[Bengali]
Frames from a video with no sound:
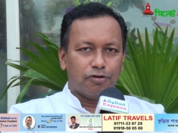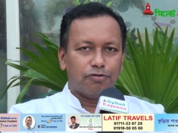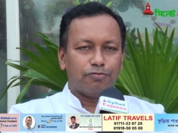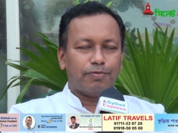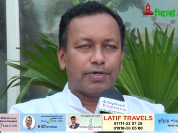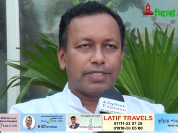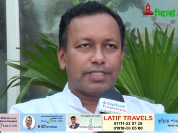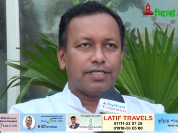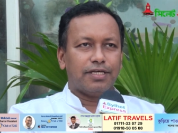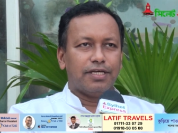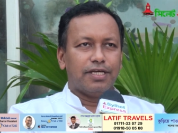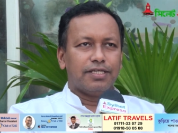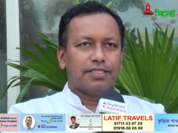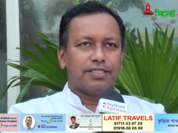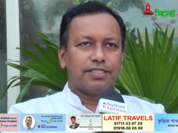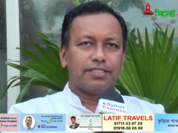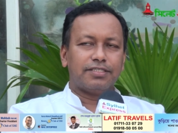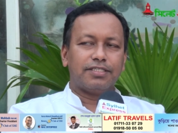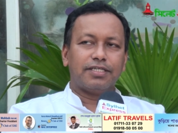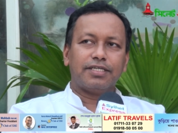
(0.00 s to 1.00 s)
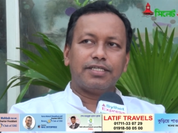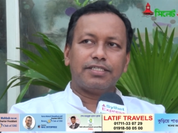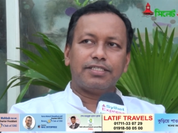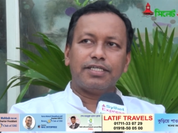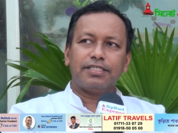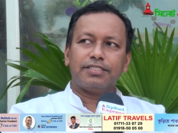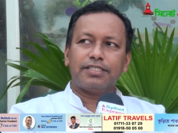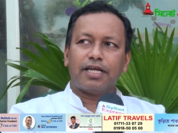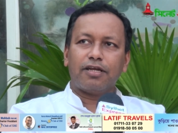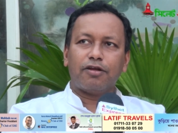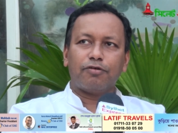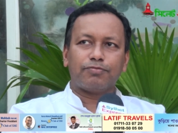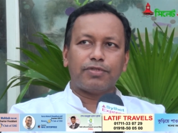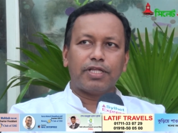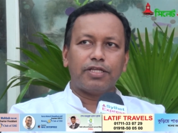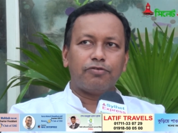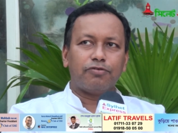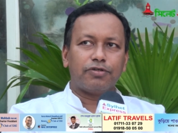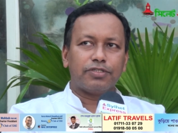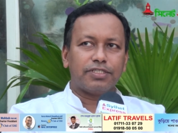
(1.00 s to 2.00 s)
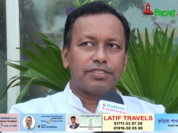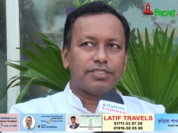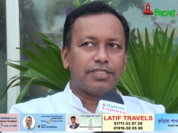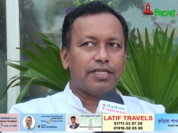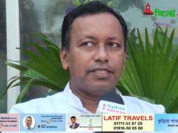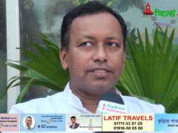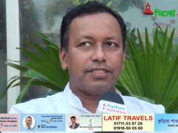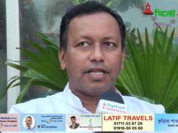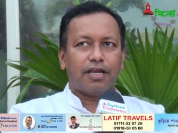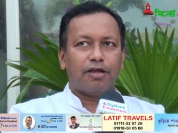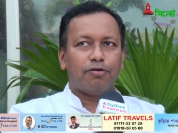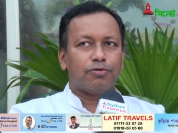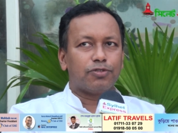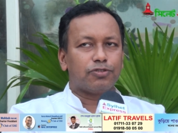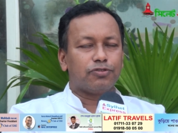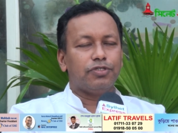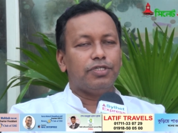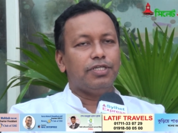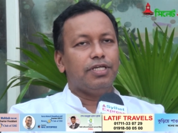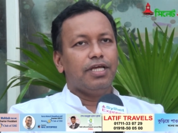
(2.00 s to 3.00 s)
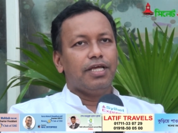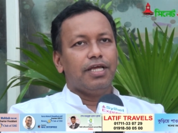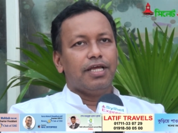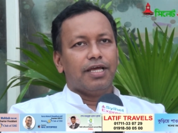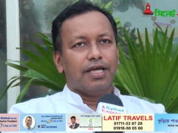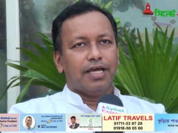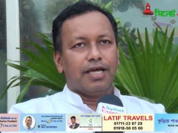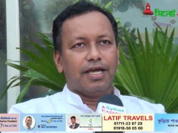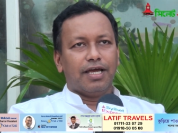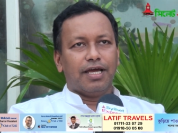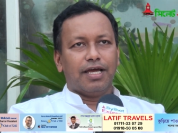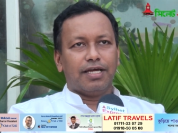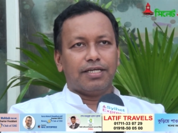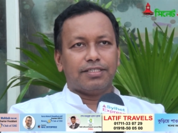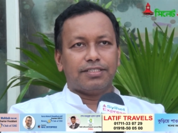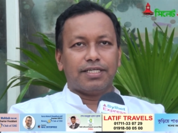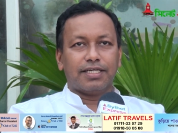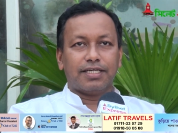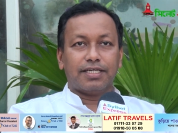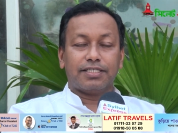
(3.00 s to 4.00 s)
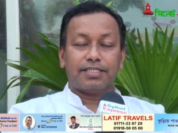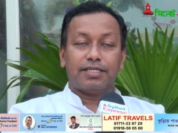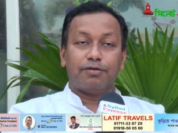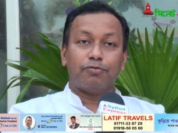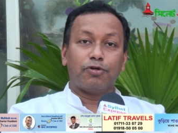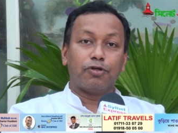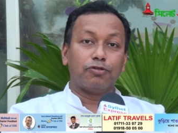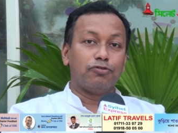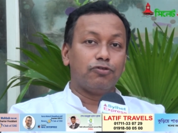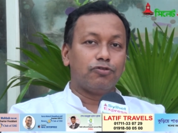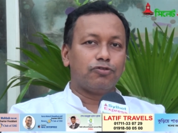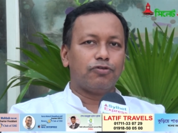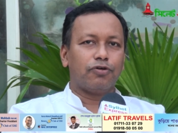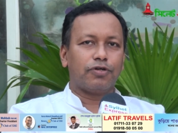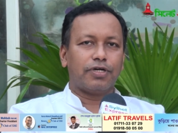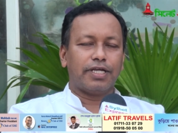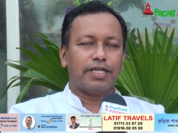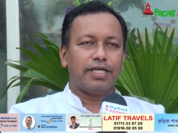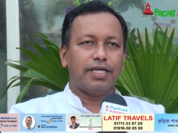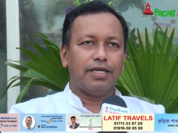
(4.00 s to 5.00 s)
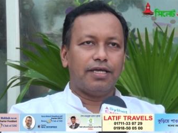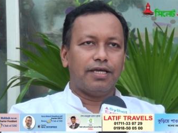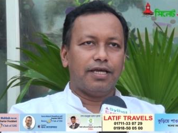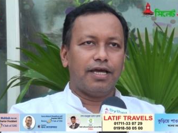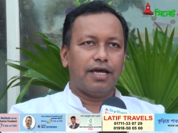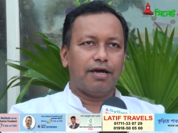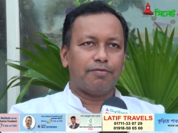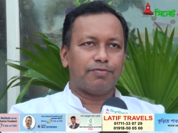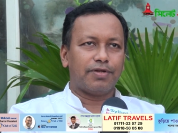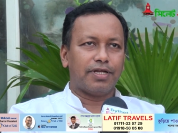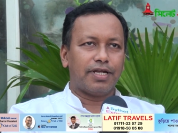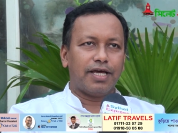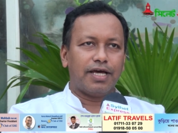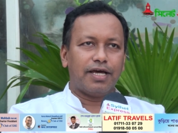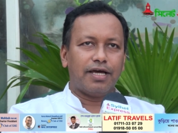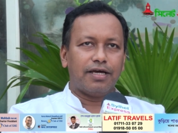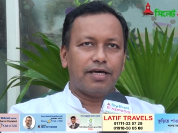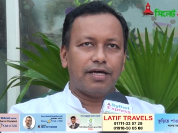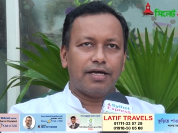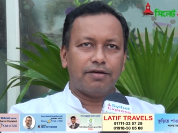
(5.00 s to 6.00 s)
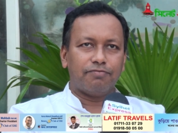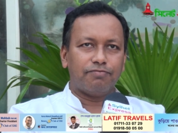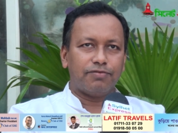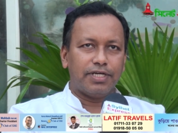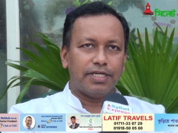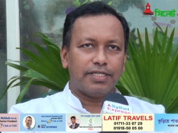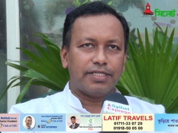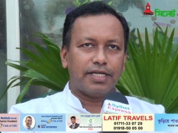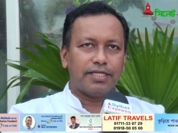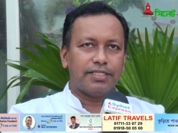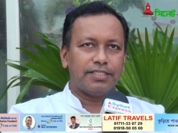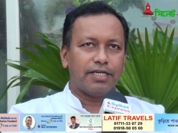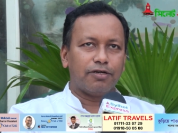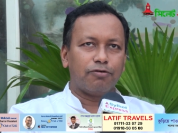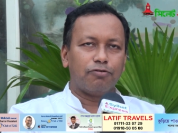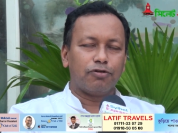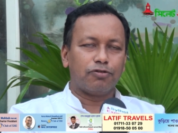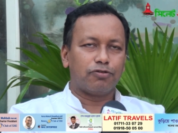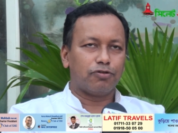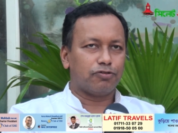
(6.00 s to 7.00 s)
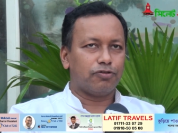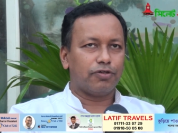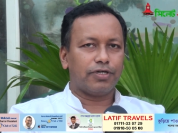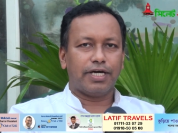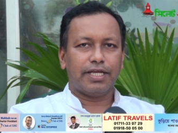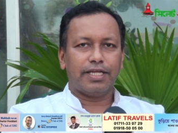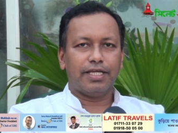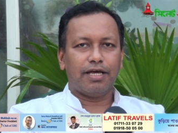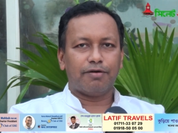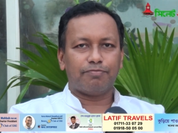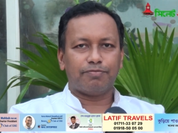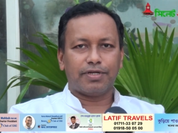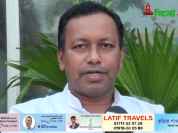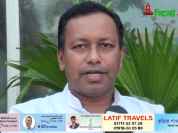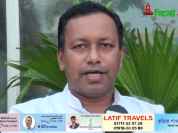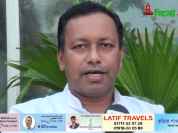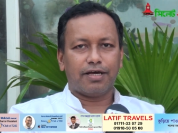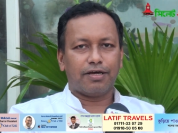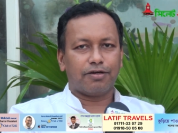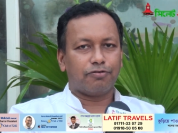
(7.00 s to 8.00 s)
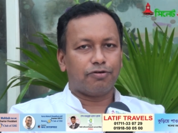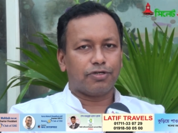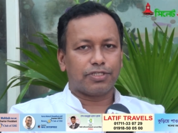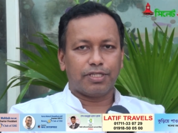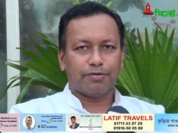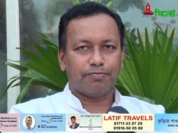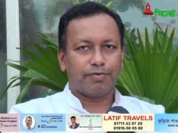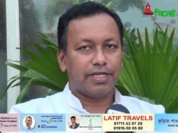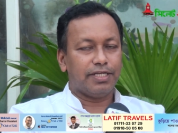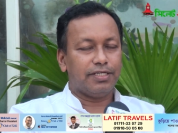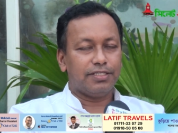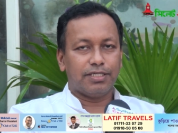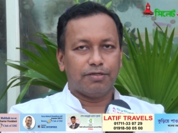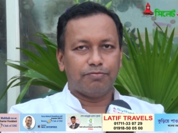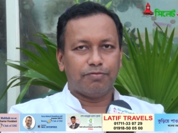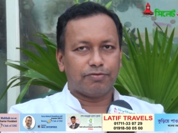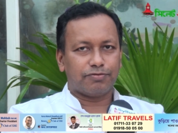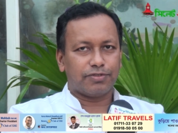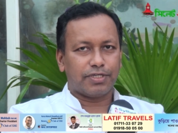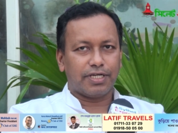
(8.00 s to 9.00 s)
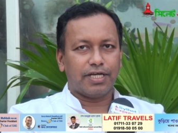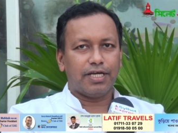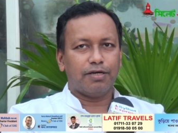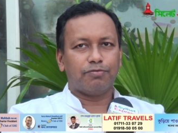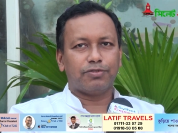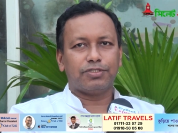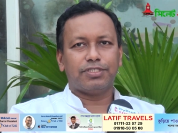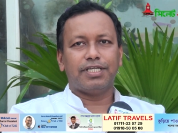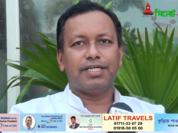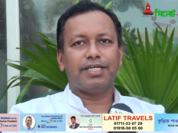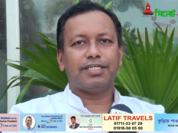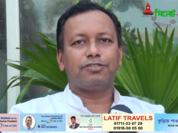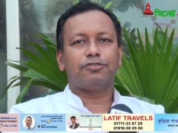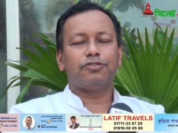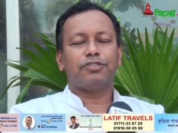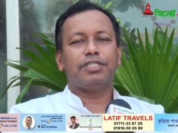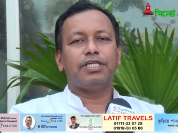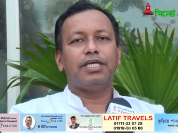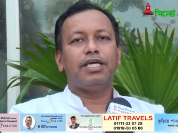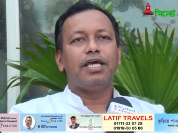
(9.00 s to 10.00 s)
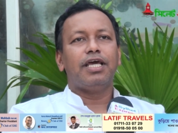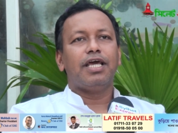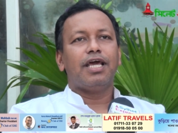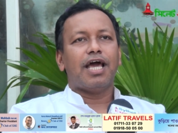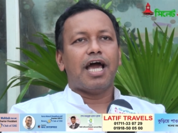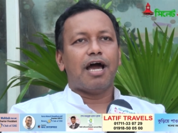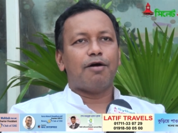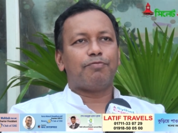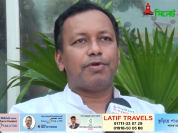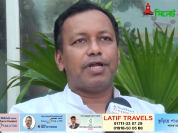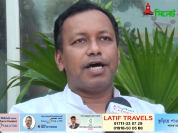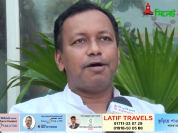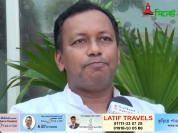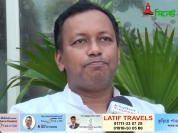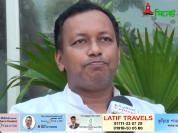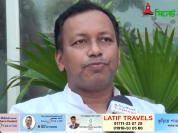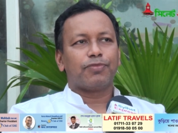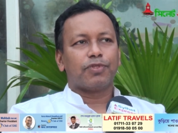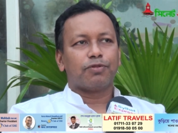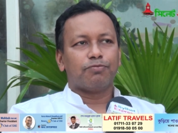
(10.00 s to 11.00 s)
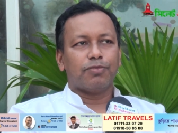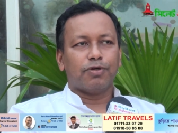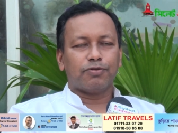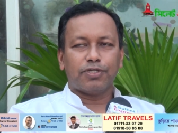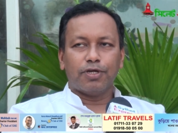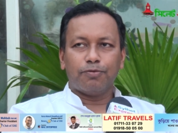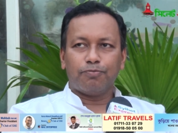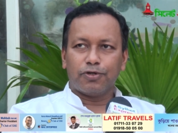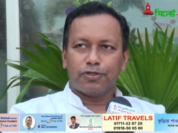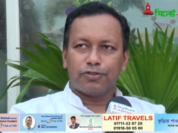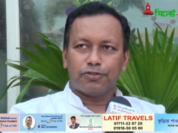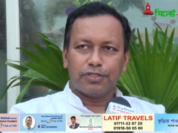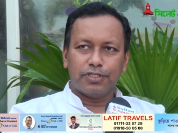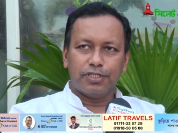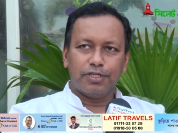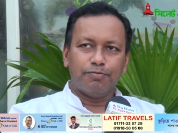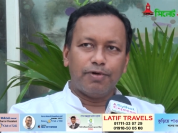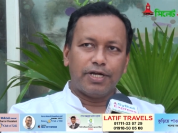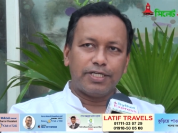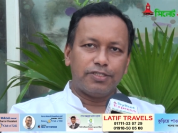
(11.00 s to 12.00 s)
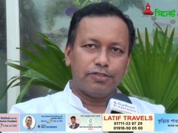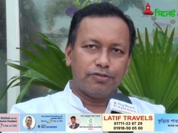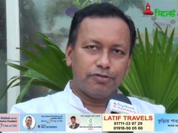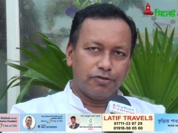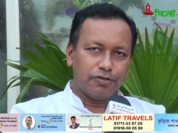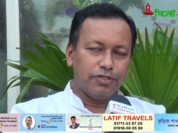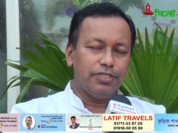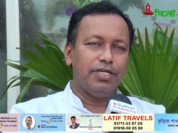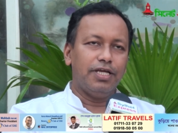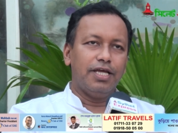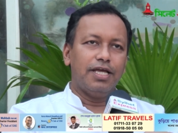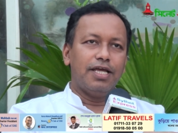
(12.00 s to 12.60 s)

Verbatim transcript: অনুপাতে সে সেক্ষেত্রে যারা রপ্তানি করতে চান তারা অবশ্যই সেক্ষেত্রে মনোযোগ সহকারে আপনারা এটা নিয়ে গুরুত্ব সহকারে আপনারা করতে পারেন সেই ব্যবসাটা এবং সিলেট যদি আমরা ব্যবসায়ী পরিষদ নির্বাচিত হই